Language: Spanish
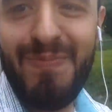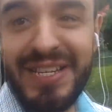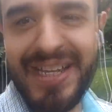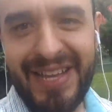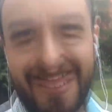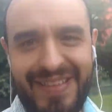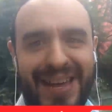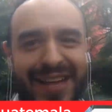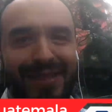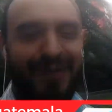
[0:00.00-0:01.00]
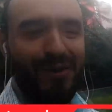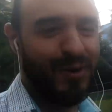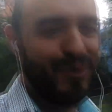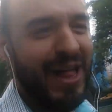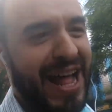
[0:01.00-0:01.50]
pachangas, traían disco
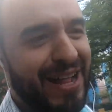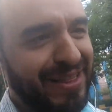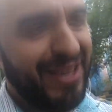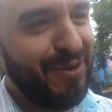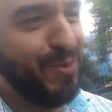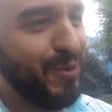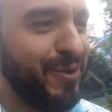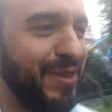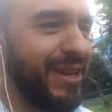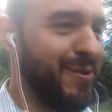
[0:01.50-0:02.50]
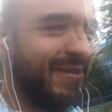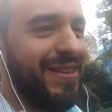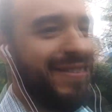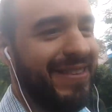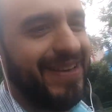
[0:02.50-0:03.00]
rodante y un montón de cosas.
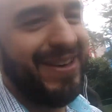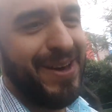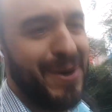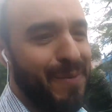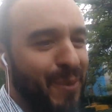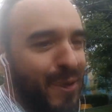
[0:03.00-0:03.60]
Muy